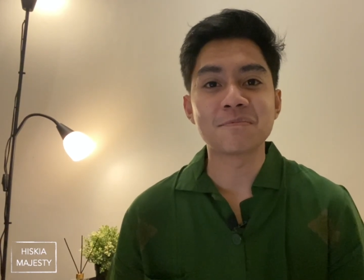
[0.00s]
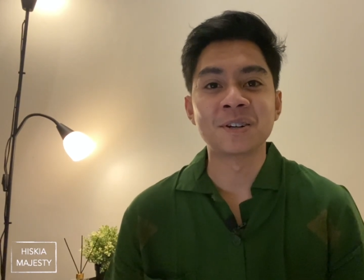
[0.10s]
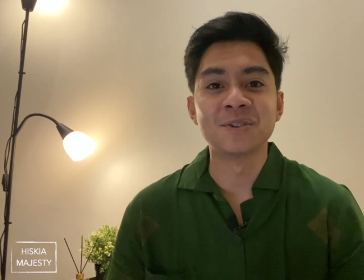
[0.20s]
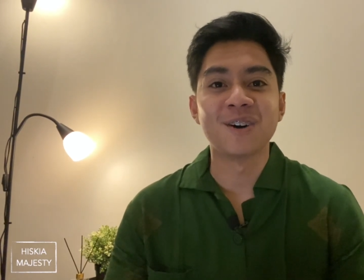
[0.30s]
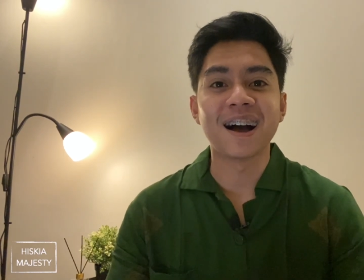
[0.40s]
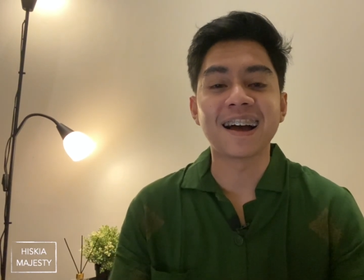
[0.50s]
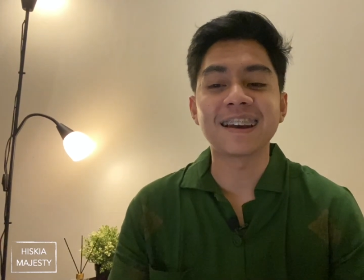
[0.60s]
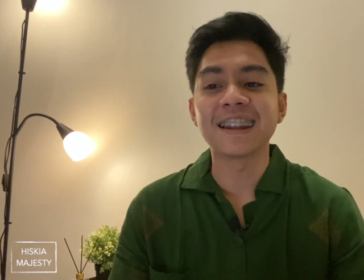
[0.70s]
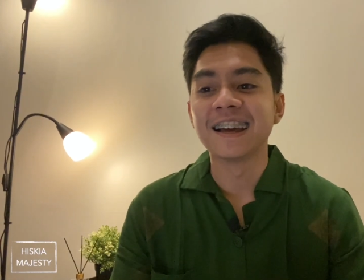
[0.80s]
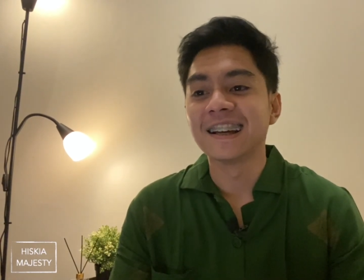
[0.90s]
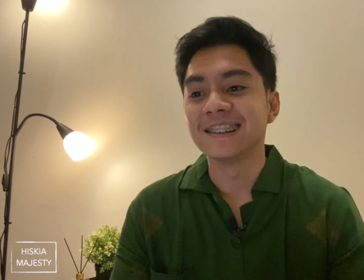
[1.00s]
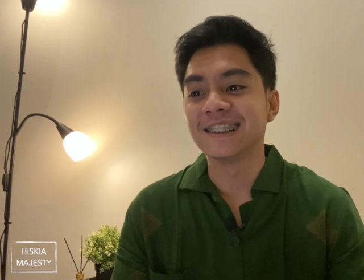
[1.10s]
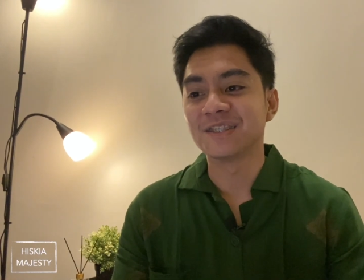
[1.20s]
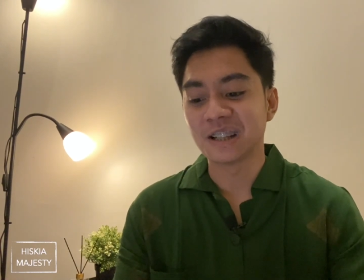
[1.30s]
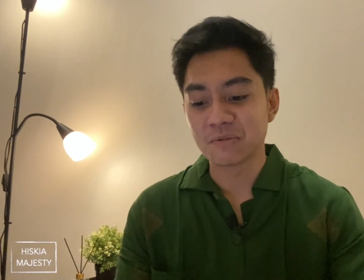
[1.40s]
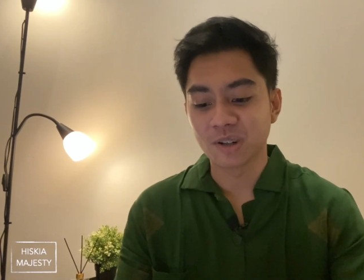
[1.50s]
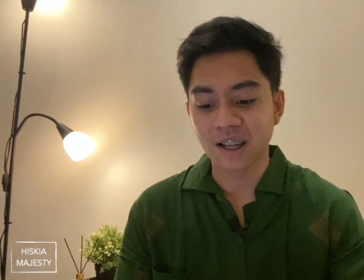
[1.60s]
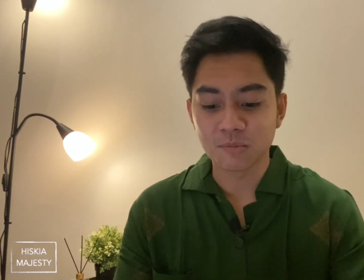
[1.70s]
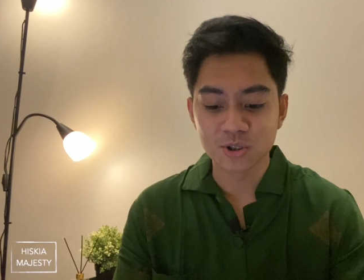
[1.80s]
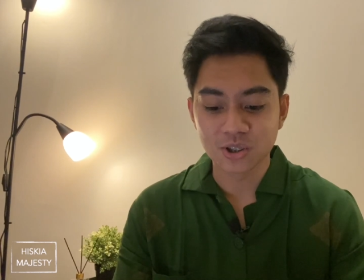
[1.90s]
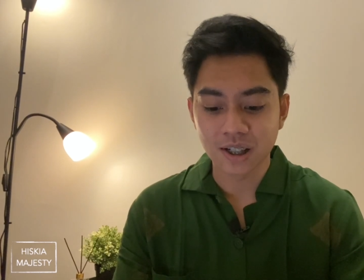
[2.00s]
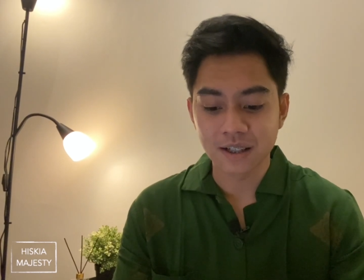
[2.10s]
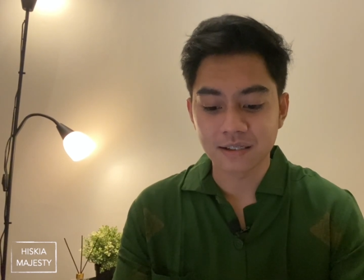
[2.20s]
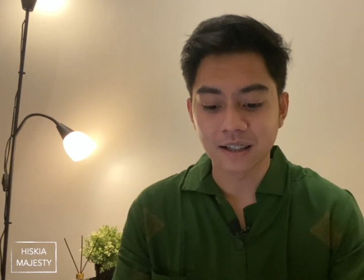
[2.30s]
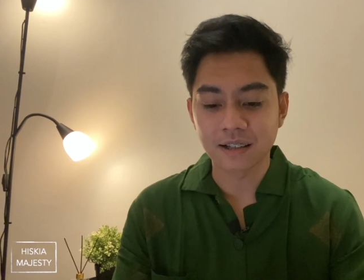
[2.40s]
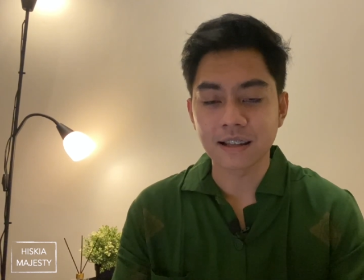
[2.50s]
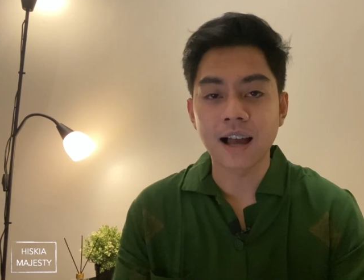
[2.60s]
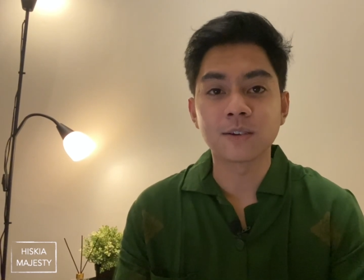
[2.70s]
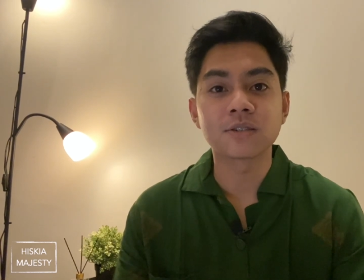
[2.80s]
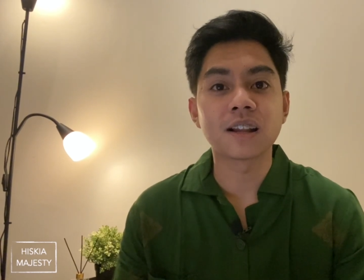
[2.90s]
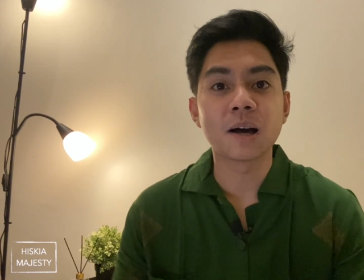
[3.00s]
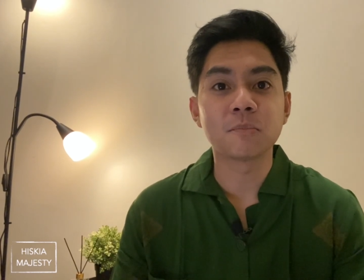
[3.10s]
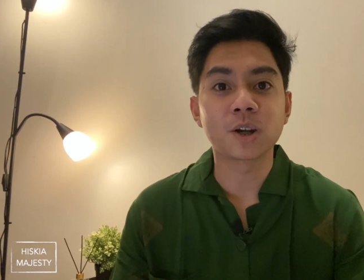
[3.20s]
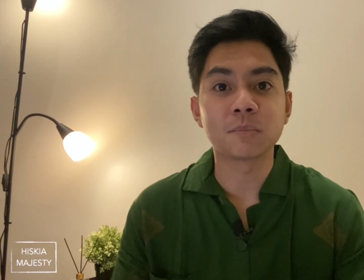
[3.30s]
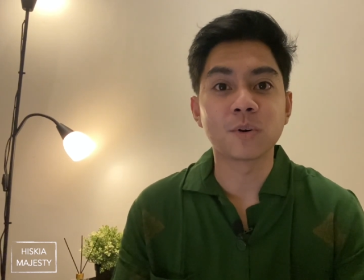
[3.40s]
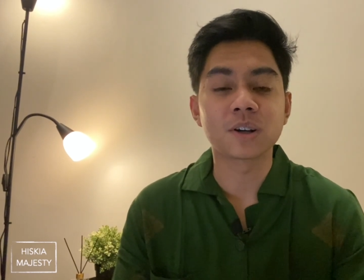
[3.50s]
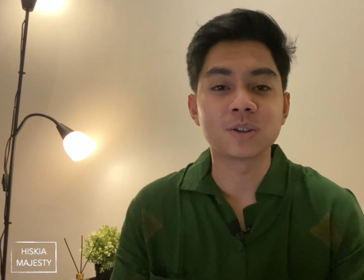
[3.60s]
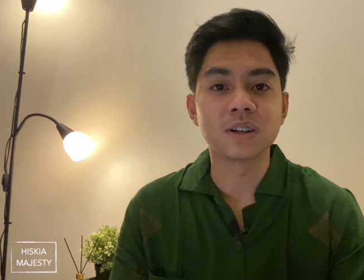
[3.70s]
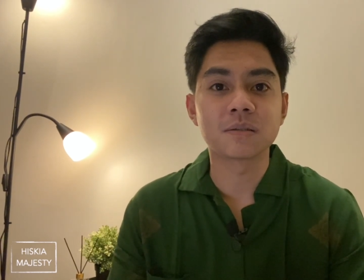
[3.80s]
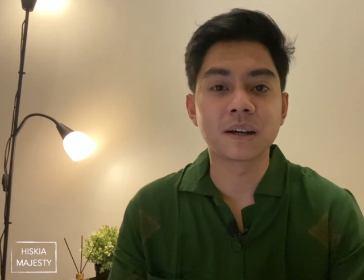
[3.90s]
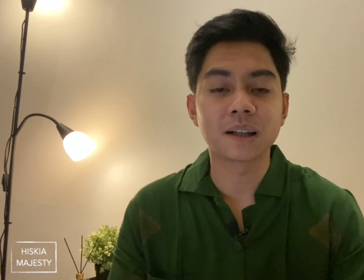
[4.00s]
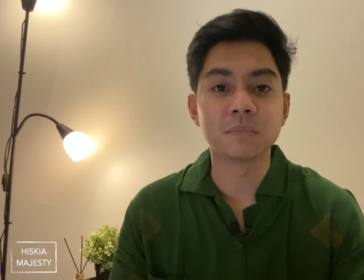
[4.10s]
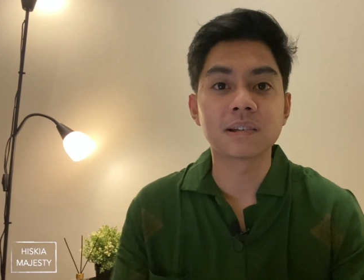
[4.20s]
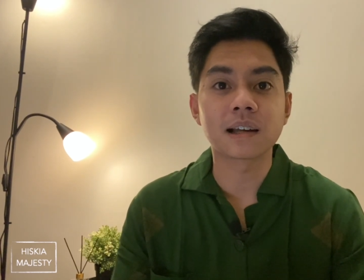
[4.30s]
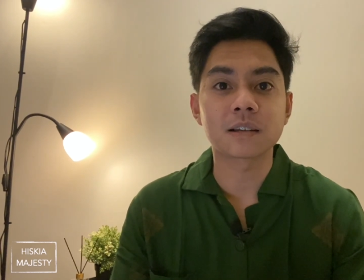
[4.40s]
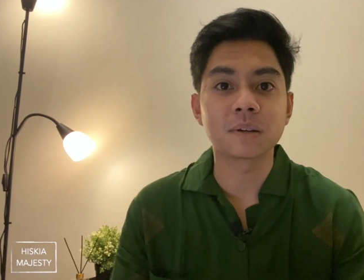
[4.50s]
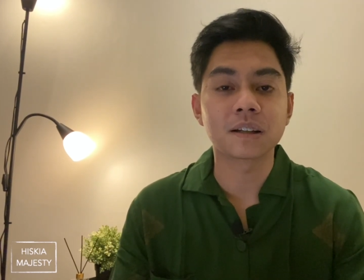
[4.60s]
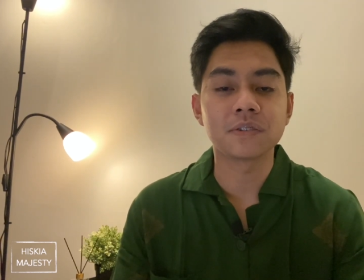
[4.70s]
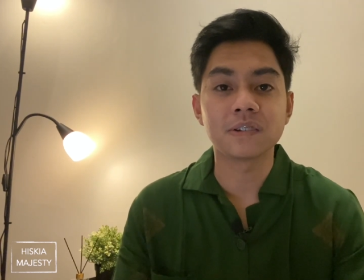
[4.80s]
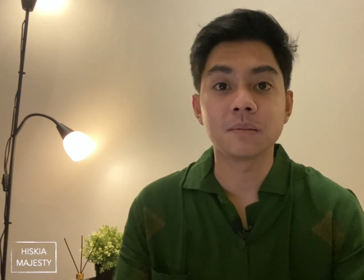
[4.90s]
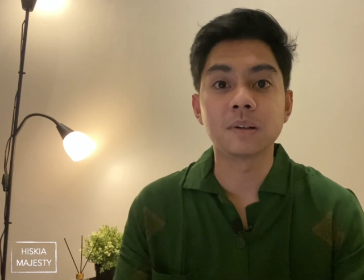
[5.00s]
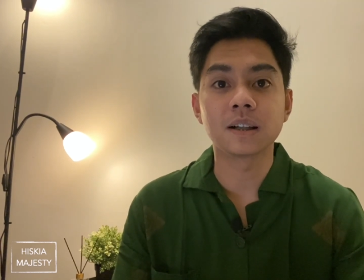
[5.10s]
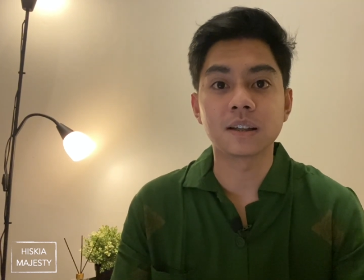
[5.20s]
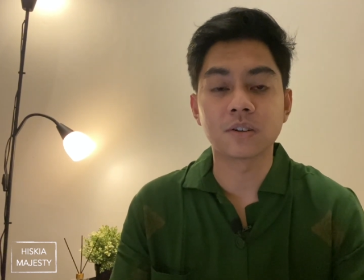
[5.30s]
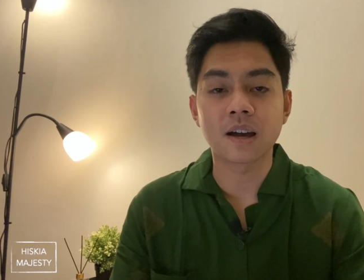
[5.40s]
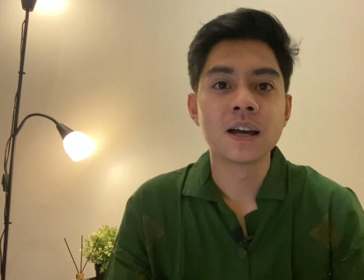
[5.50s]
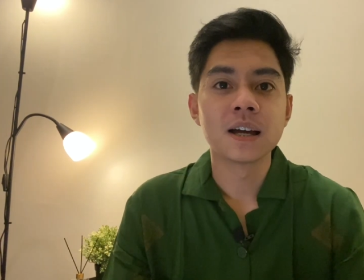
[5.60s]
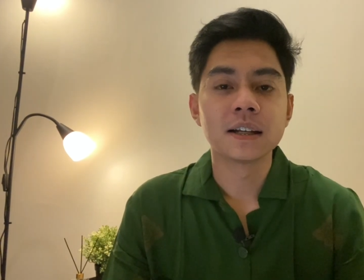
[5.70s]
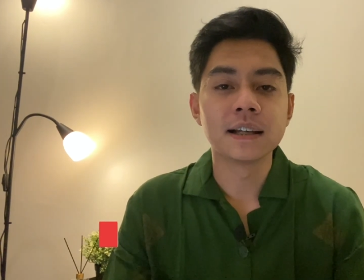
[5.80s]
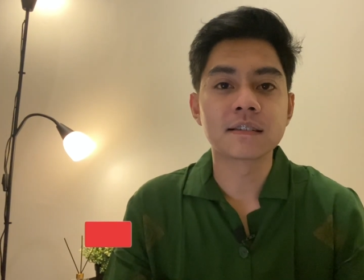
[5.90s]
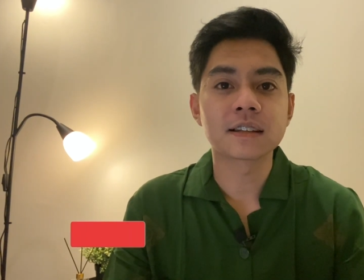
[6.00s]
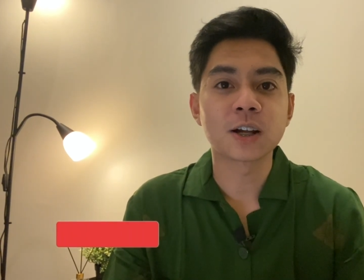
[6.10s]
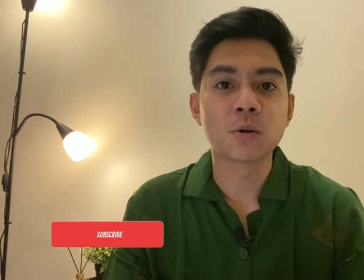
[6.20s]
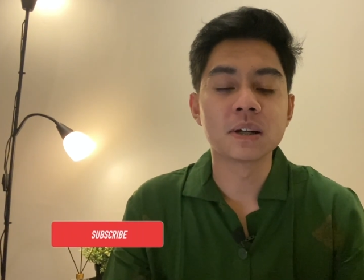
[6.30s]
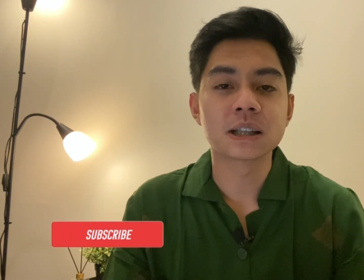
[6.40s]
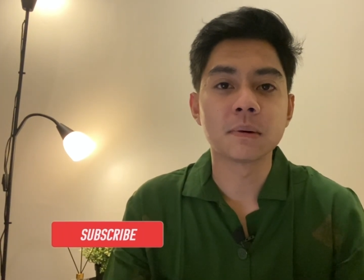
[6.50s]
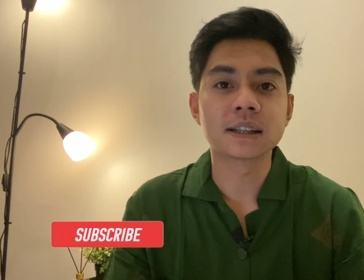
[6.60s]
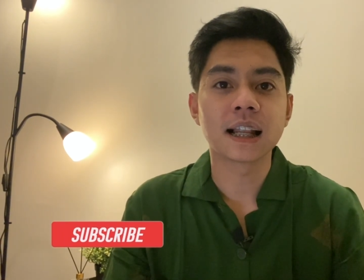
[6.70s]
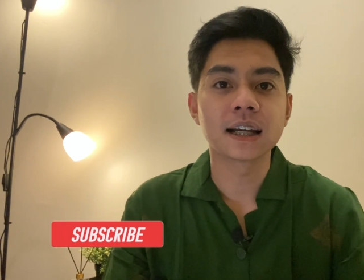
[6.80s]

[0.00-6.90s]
penuaan. Jadi udah mulai muncul garis-garis halus lah, pori-pori juga semakin besar, semakin visible gitu ya. Dan setelah gue baca-baca lagi